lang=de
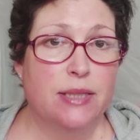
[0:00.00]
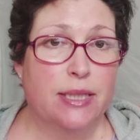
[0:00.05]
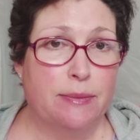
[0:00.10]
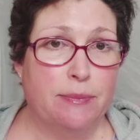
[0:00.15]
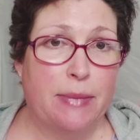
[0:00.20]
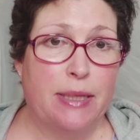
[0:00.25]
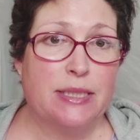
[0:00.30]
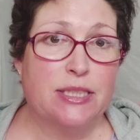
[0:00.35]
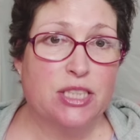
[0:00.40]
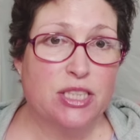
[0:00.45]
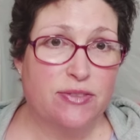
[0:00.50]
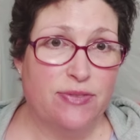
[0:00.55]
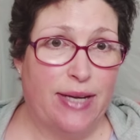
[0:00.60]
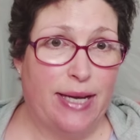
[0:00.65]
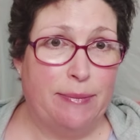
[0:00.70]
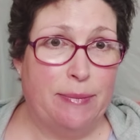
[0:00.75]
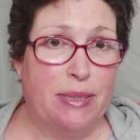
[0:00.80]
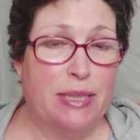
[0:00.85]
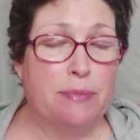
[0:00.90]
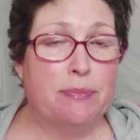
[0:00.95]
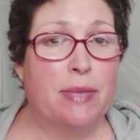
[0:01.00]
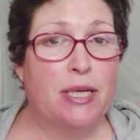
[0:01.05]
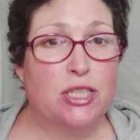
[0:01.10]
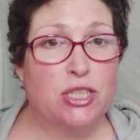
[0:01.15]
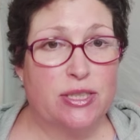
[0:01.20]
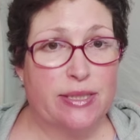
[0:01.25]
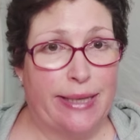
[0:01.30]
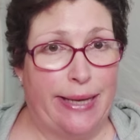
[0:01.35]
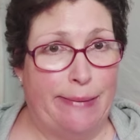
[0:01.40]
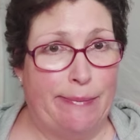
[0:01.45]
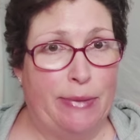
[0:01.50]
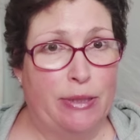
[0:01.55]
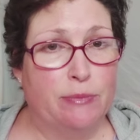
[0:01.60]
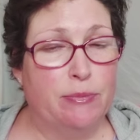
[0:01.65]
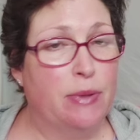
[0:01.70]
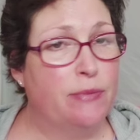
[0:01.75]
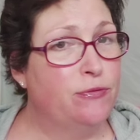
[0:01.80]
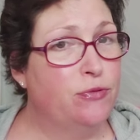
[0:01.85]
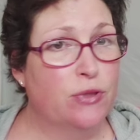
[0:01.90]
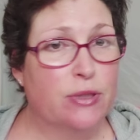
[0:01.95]
das mache ich zweimal, das mache ich dreimal
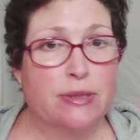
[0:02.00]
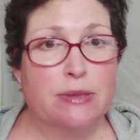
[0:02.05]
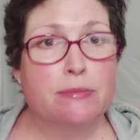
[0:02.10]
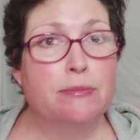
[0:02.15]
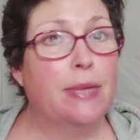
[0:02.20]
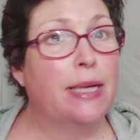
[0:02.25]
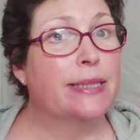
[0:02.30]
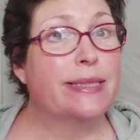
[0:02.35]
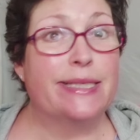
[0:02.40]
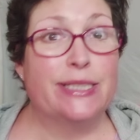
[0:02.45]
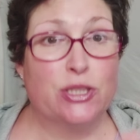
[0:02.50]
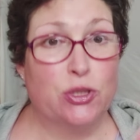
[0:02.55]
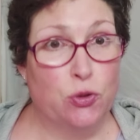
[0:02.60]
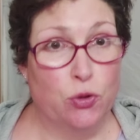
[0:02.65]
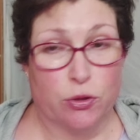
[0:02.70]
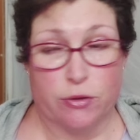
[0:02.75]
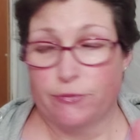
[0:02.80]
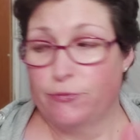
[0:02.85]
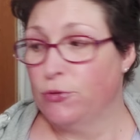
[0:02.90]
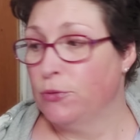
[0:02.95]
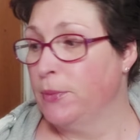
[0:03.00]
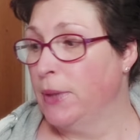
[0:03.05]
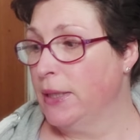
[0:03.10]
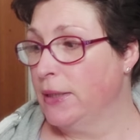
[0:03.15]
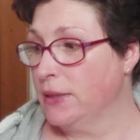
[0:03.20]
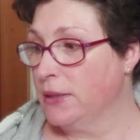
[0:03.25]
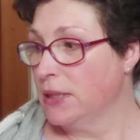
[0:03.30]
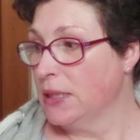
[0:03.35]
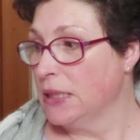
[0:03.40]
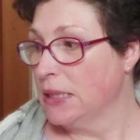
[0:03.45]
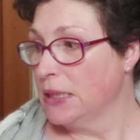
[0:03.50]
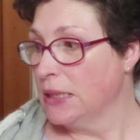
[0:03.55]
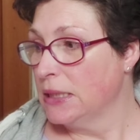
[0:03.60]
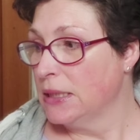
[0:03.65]
und beim vierten Mal gehe ich nirgendwo mehr hin.